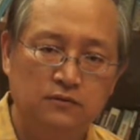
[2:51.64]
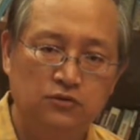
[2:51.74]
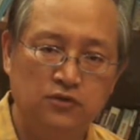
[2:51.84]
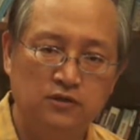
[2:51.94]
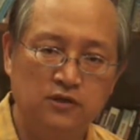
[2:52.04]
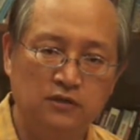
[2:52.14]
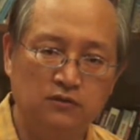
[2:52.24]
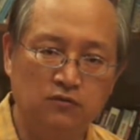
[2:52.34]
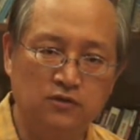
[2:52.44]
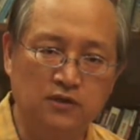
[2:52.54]
宣教的
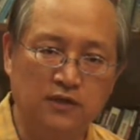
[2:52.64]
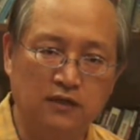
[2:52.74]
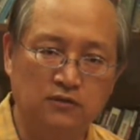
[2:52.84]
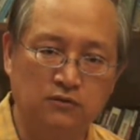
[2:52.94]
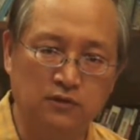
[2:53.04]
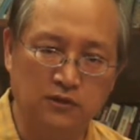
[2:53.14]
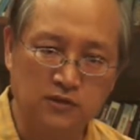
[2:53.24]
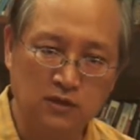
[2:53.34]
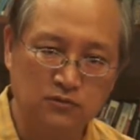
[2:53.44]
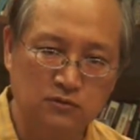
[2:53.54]
过程当中也
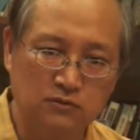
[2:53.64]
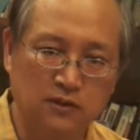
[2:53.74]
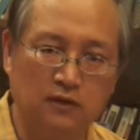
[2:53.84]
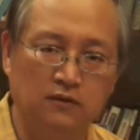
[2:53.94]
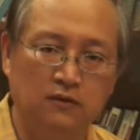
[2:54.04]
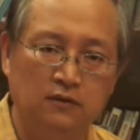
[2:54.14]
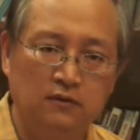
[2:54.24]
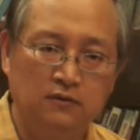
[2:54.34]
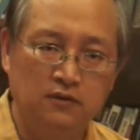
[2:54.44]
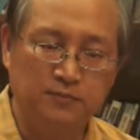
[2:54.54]
遭受到
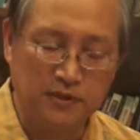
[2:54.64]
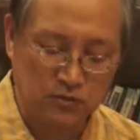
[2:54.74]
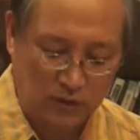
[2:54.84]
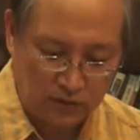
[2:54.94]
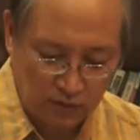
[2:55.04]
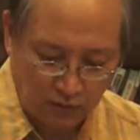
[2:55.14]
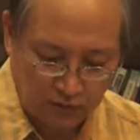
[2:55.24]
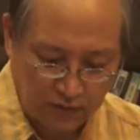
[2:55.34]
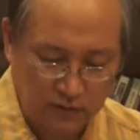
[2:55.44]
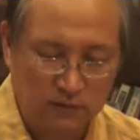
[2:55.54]
日本传
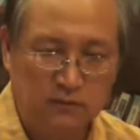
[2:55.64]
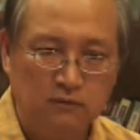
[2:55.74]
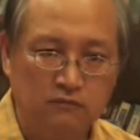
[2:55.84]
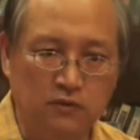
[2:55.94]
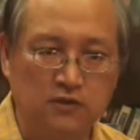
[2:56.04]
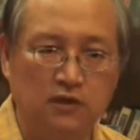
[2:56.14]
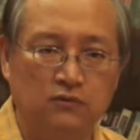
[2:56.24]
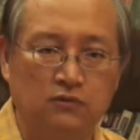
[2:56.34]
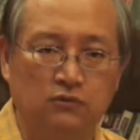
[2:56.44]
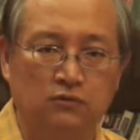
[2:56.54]
统的佛教
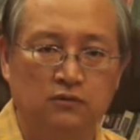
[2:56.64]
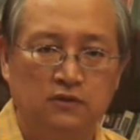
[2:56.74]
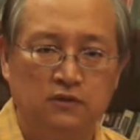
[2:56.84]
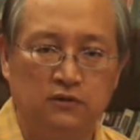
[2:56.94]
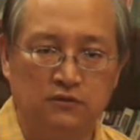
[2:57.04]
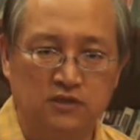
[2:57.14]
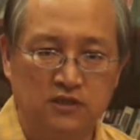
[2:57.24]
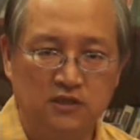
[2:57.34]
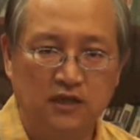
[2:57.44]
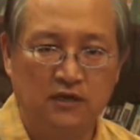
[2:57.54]
徒。有
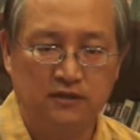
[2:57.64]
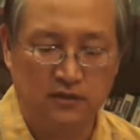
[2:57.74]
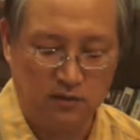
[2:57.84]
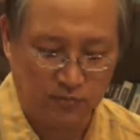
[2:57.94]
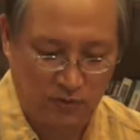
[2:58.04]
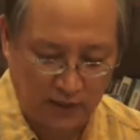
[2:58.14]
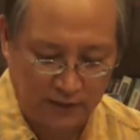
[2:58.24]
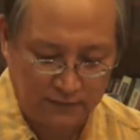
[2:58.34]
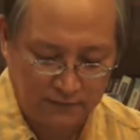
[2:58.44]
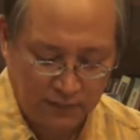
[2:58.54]
极大的一个迫
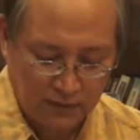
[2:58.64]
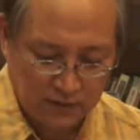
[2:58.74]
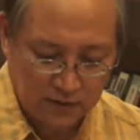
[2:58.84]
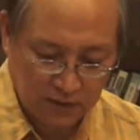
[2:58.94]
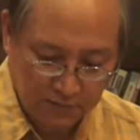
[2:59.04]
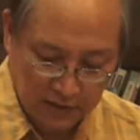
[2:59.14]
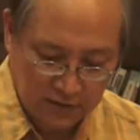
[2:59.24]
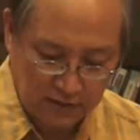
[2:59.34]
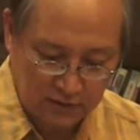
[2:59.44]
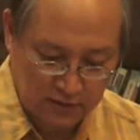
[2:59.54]
害，这个背
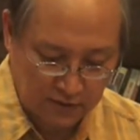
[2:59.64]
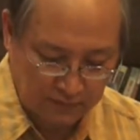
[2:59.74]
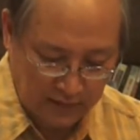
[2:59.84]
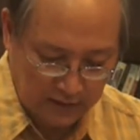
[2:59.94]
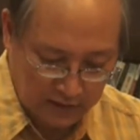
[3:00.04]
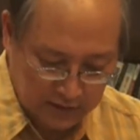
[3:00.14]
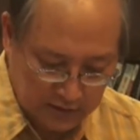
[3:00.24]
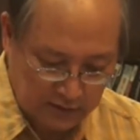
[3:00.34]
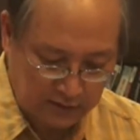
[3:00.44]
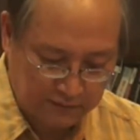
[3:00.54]
景是蛮类
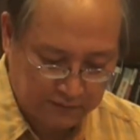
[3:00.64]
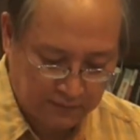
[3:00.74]
似的。